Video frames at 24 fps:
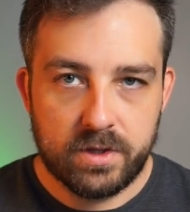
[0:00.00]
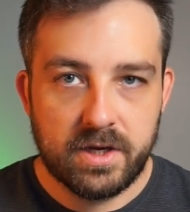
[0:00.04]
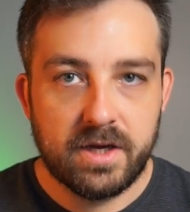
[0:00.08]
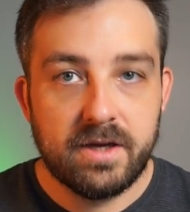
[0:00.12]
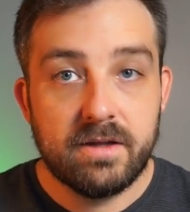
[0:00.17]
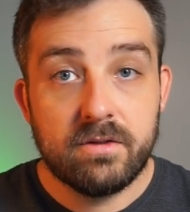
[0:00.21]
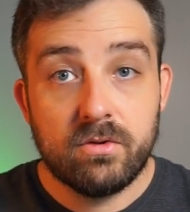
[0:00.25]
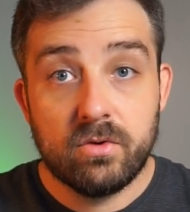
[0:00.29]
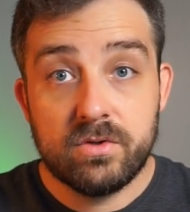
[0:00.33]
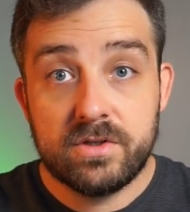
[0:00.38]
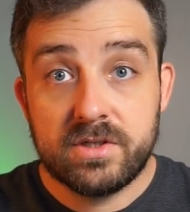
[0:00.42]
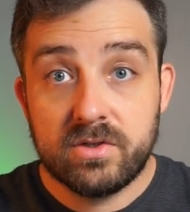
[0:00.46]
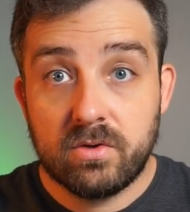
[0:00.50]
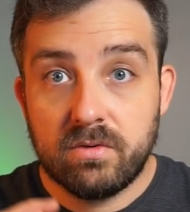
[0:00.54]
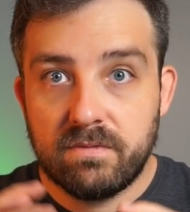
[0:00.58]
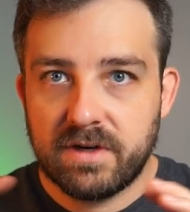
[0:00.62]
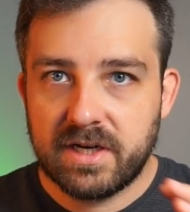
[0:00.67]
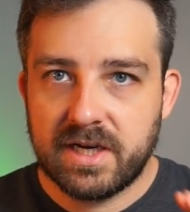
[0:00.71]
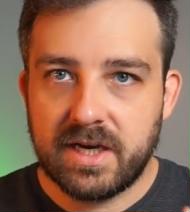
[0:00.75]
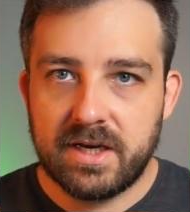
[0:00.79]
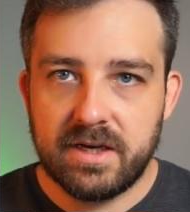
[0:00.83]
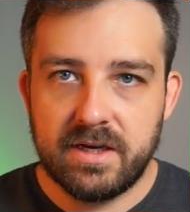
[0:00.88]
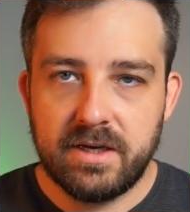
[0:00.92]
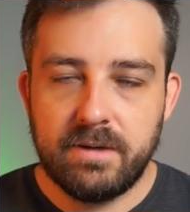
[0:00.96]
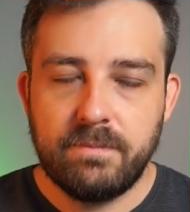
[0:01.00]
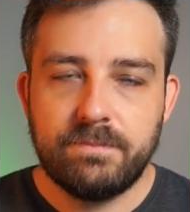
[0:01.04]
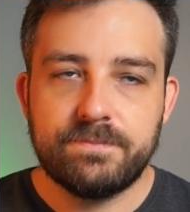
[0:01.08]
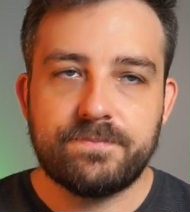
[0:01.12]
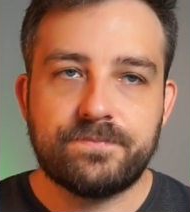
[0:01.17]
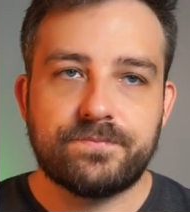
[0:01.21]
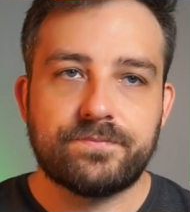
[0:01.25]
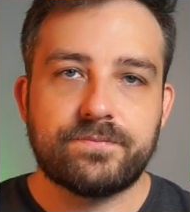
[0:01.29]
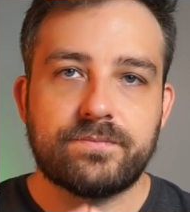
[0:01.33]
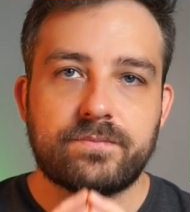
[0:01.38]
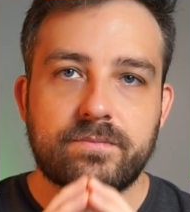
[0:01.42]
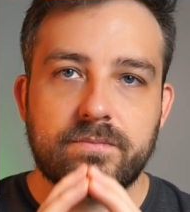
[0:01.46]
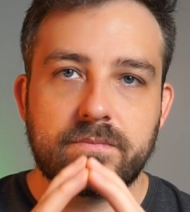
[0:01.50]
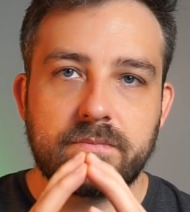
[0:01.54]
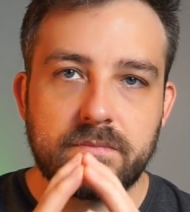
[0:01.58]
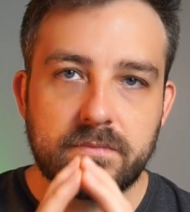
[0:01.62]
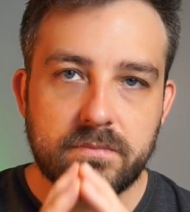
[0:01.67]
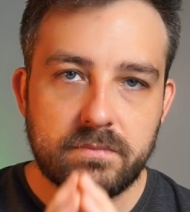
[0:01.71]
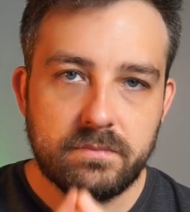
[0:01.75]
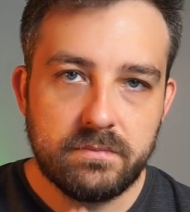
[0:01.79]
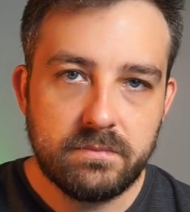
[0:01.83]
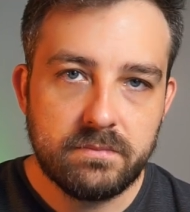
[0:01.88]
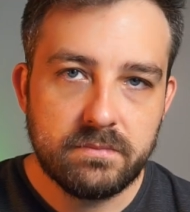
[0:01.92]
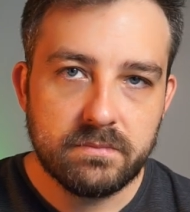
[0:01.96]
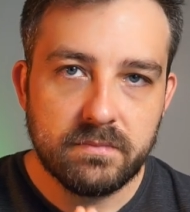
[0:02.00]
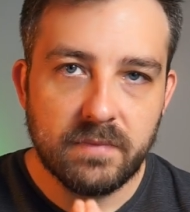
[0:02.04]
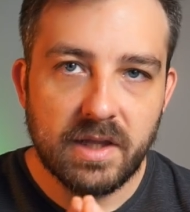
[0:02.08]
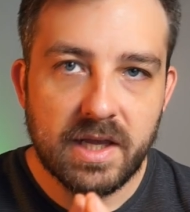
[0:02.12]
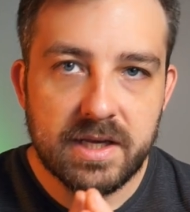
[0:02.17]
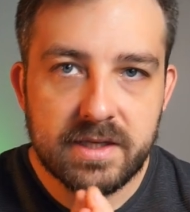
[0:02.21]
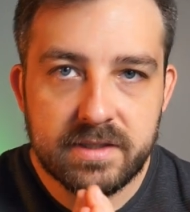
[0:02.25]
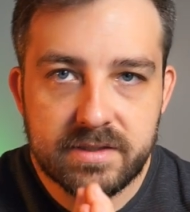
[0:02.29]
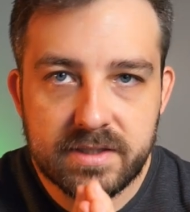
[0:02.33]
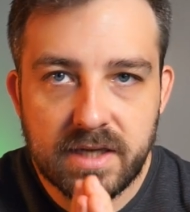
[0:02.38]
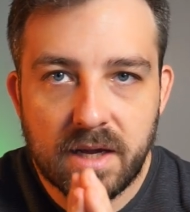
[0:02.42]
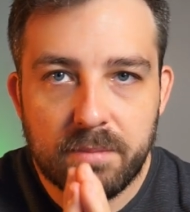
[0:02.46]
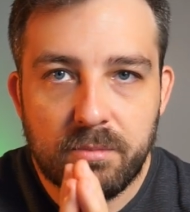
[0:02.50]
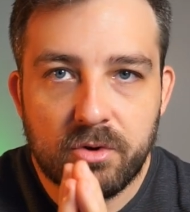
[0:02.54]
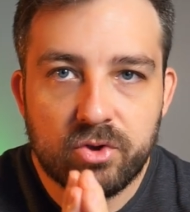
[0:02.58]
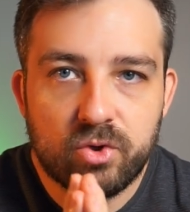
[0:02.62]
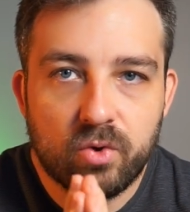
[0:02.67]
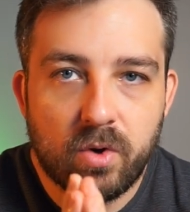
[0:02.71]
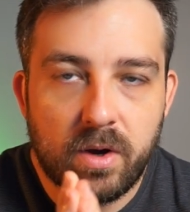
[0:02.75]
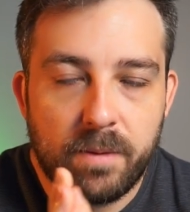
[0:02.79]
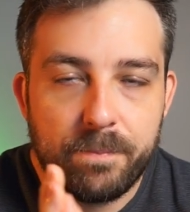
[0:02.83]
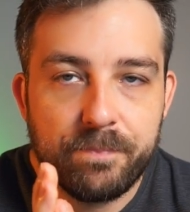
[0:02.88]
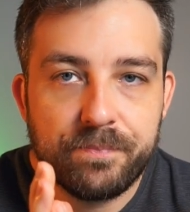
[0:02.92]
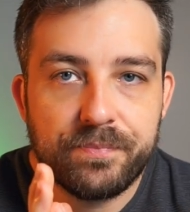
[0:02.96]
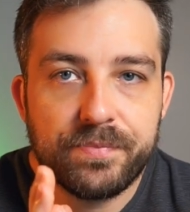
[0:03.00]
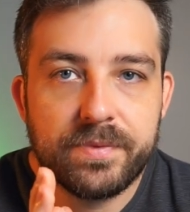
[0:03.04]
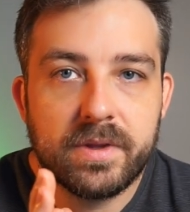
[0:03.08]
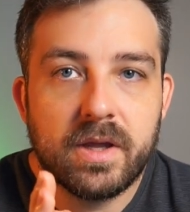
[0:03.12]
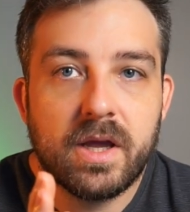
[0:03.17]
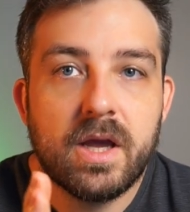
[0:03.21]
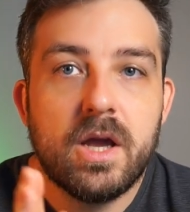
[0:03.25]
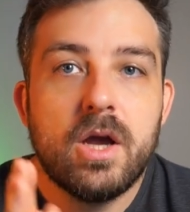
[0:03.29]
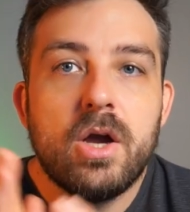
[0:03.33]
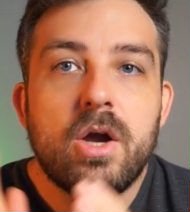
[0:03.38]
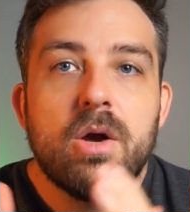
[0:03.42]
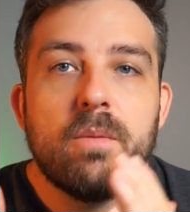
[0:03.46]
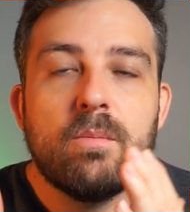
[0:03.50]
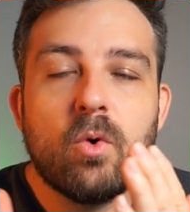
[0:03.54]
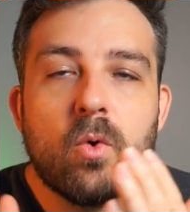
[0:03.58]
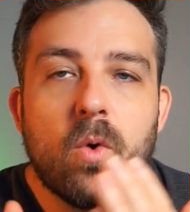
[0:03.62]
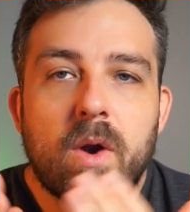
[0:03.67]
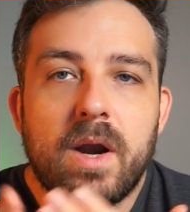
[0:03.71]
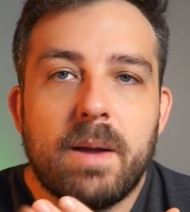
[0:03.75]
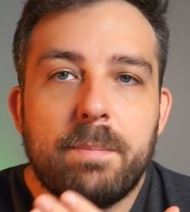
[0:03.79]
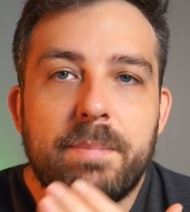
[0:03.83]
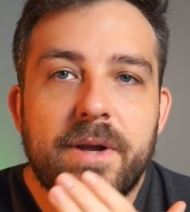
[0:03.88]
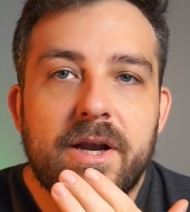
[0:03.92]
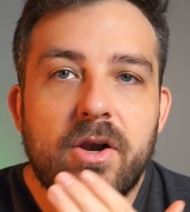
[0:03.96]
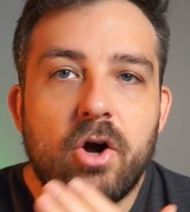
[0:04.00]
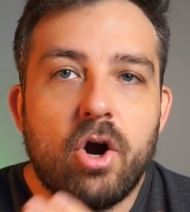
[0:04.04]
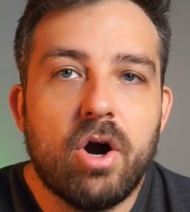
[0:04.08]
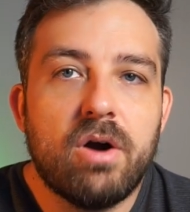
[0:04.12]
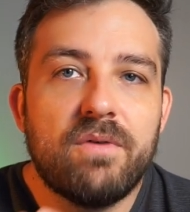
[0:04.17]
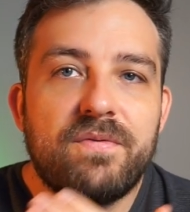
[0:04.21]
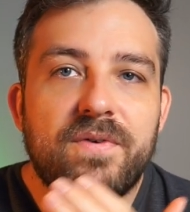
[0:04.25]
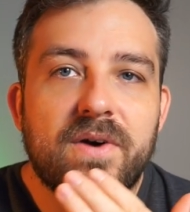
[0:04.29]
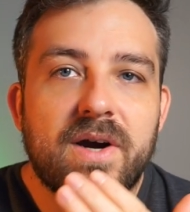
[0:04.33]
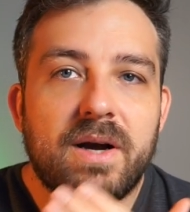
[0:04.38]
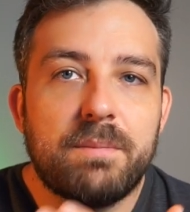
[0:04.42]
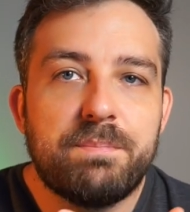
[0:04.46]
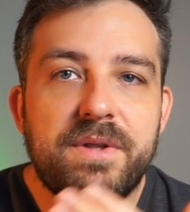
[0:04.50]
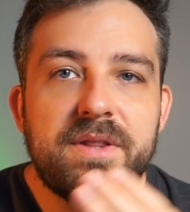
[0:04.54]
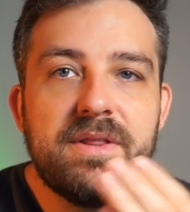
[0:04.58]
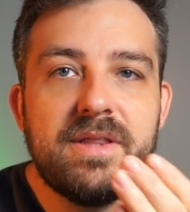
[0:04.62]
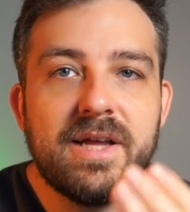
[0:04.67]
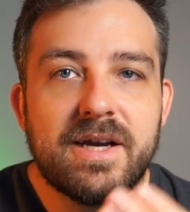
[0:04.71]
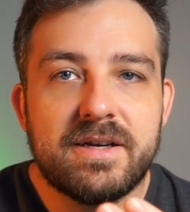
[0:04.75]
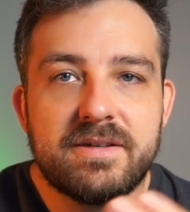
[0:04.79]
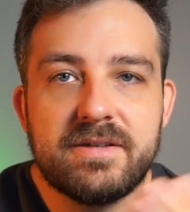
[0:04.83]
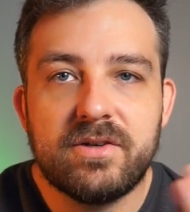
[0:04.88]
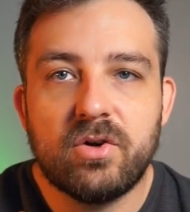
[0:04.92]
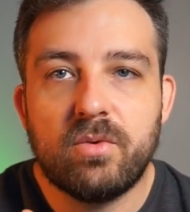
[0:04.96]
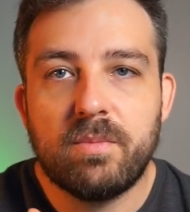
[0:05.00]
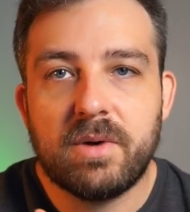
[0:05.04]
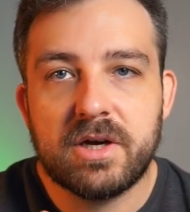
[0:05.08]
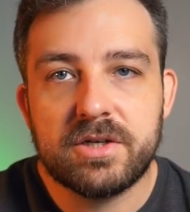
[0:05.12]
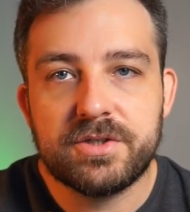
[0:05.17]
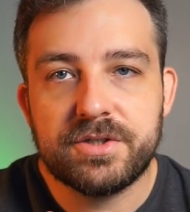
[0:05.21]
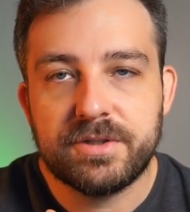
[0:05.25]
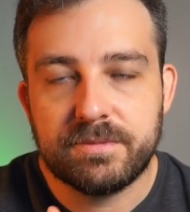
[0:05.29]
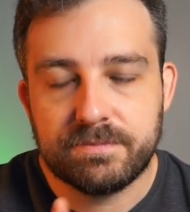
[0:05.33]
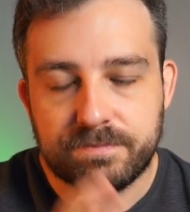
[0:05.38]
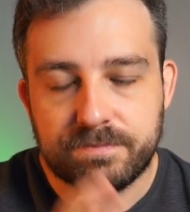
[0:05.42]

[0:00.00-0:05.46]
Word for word: Donc ce qu'on va créer, c'est un mentorat. Pourquoi on l'appelle offre rapide d'accès au marché